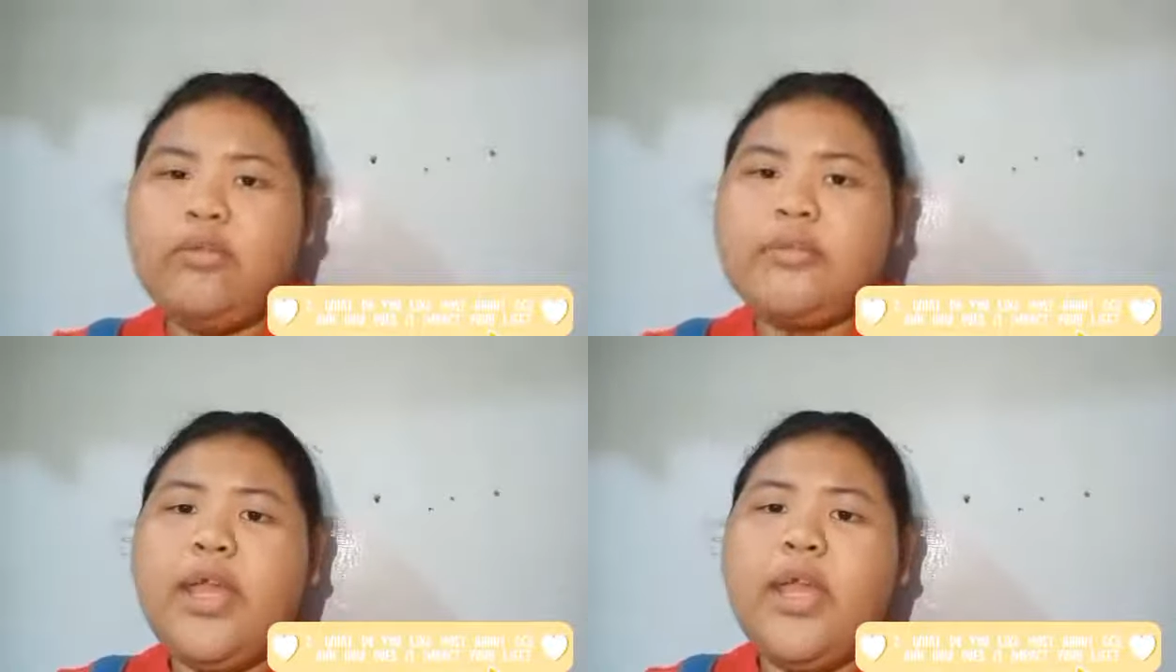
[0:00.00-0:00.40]

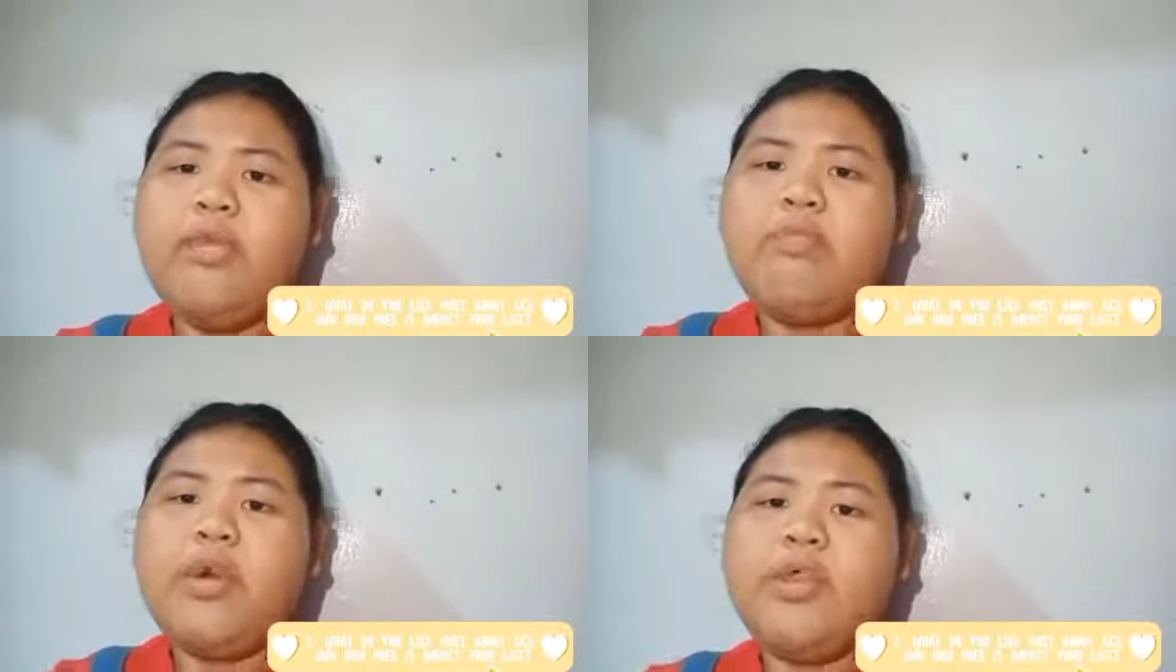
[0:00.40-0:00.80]
Second
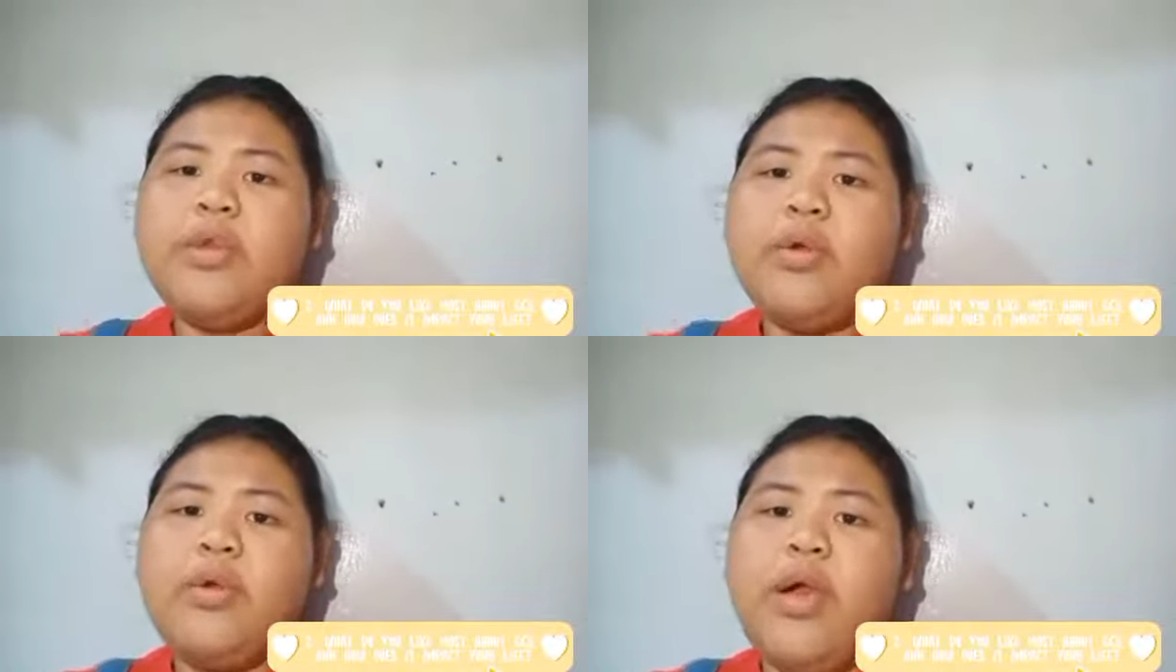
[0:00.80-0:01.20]
mother
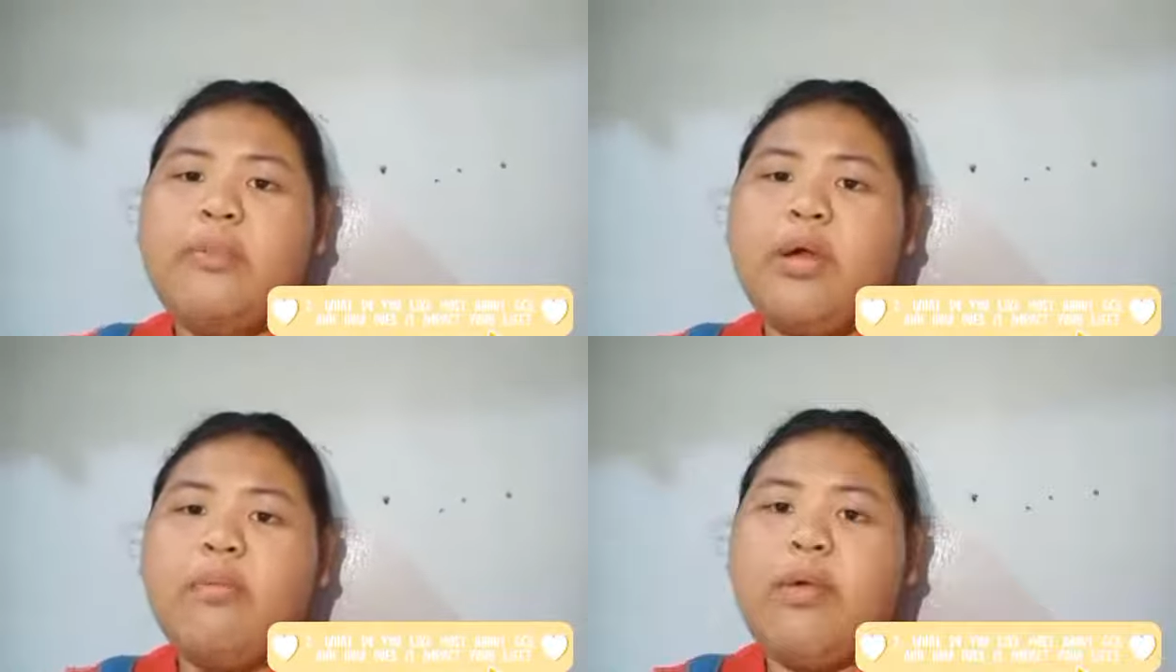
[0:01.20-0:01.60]
ko ang
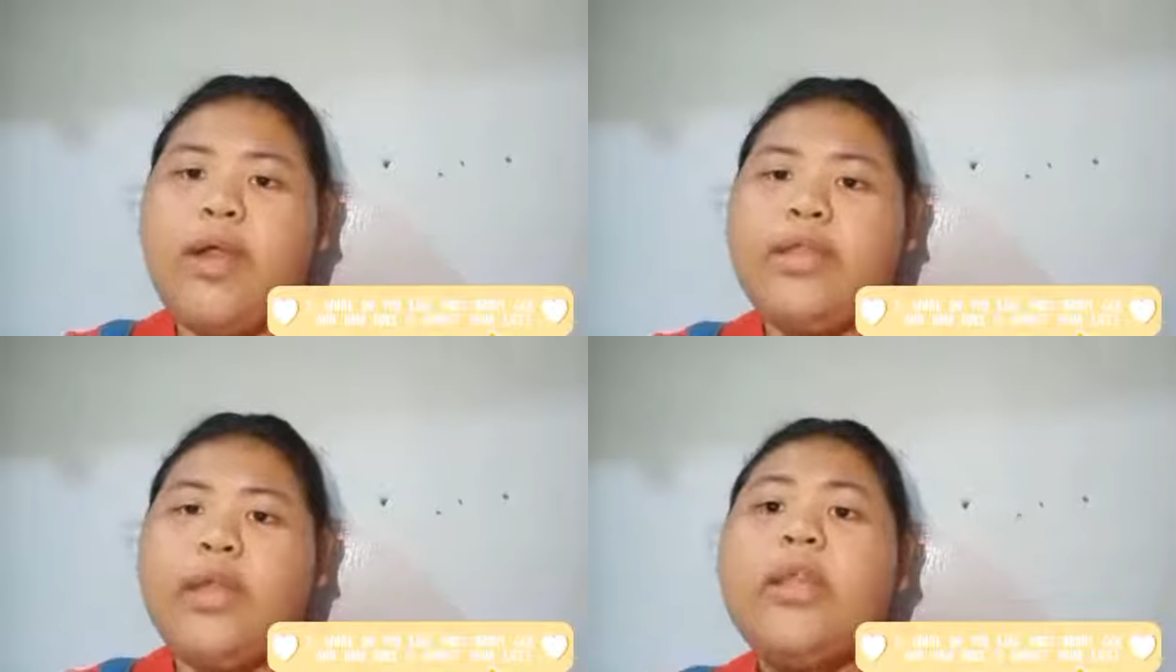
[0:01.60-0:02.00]
mga bright
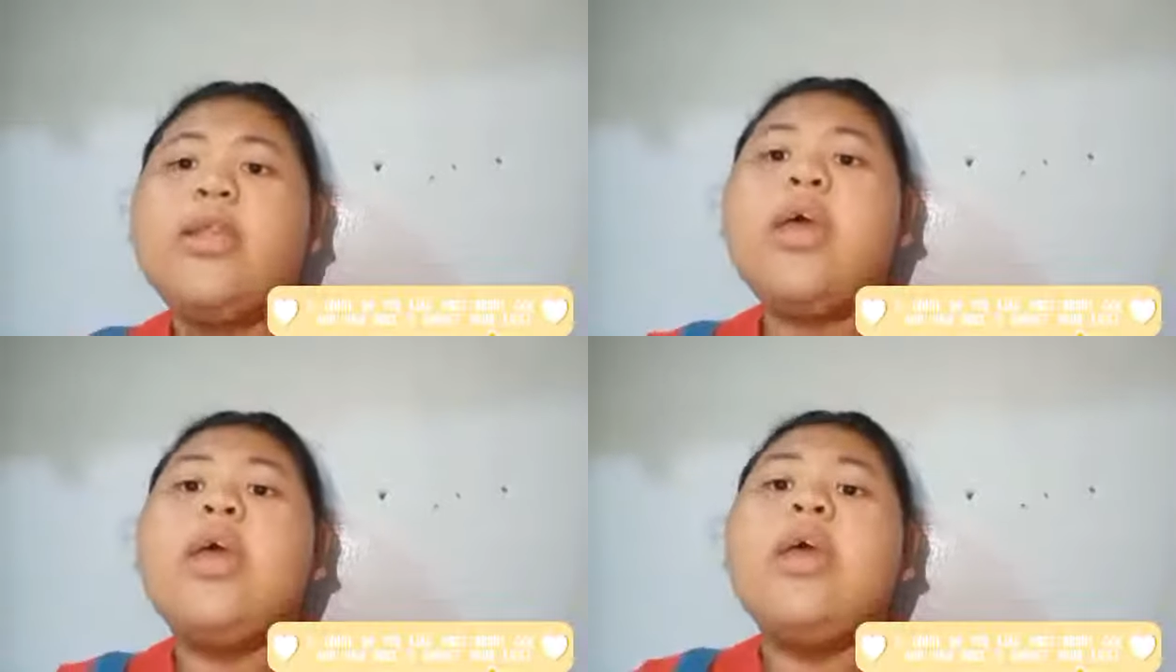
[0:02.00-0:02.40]
and
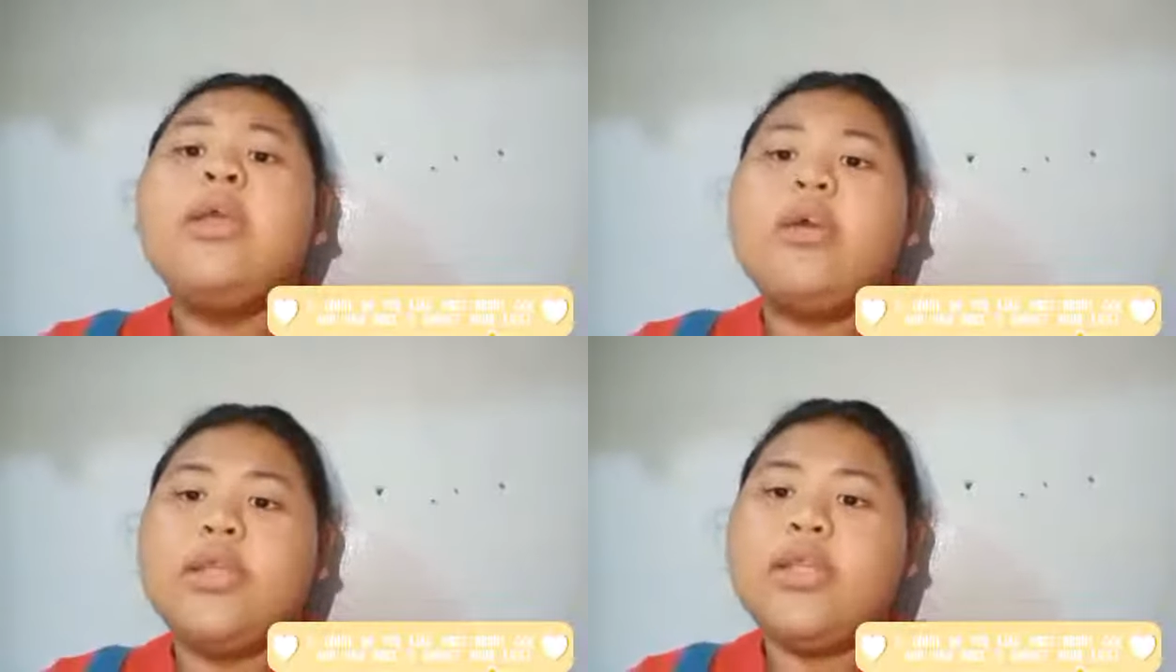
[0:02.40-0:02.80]

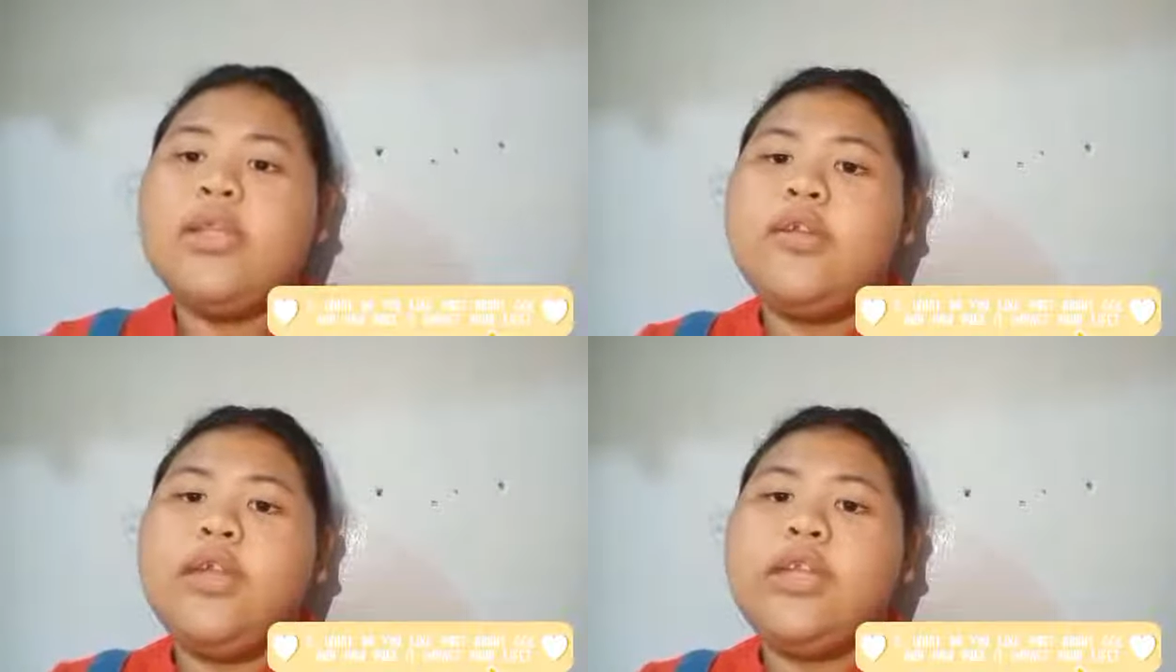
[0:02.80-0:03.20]

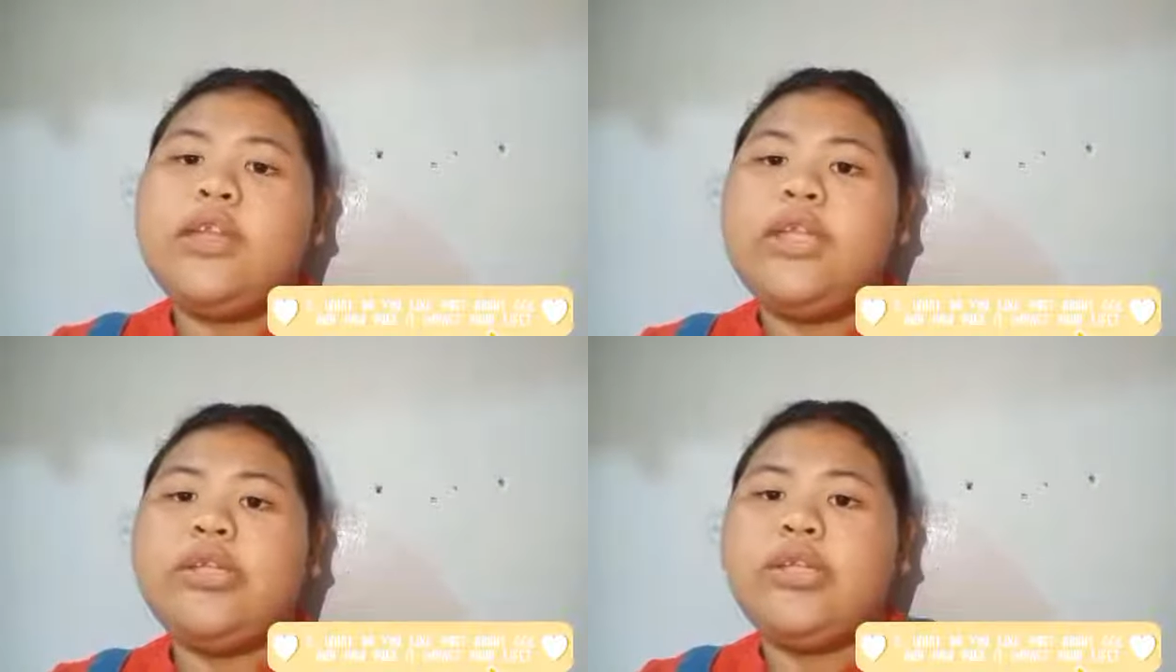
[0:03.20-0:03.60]
considerate
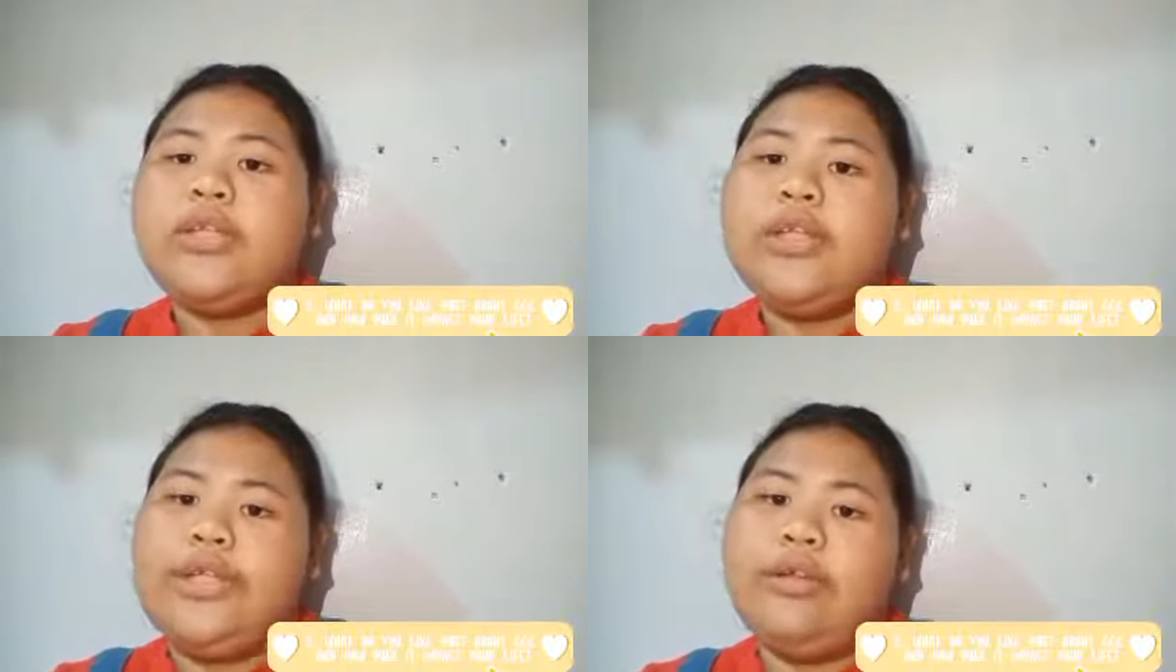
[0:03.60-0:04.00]

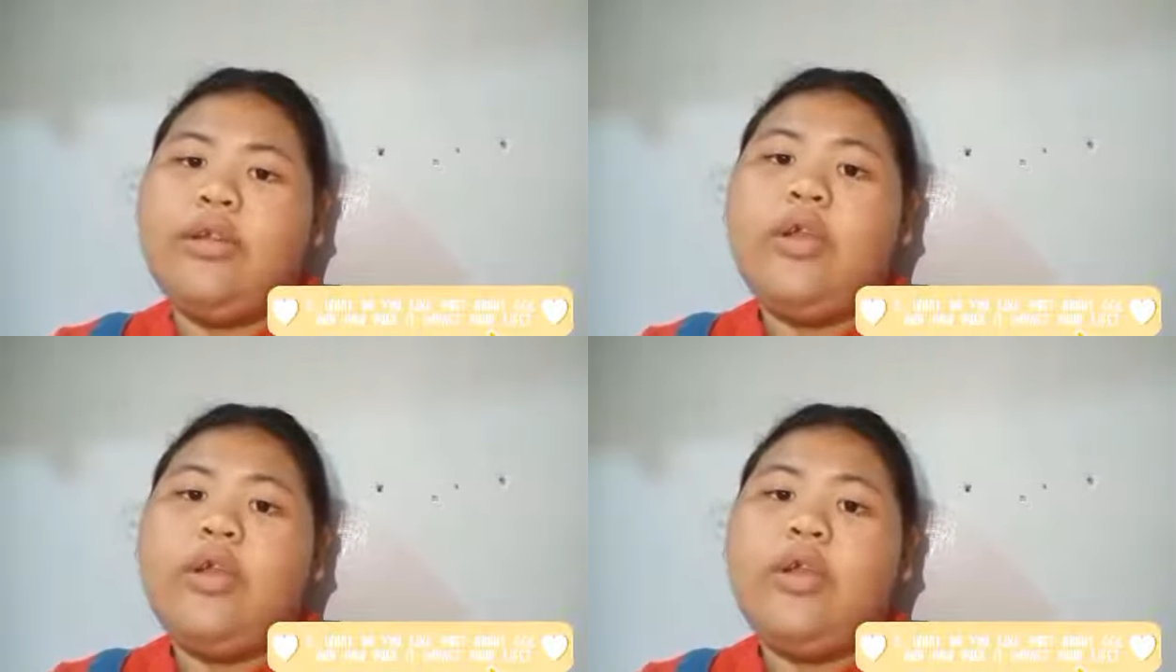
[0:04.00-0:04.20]
teachers here.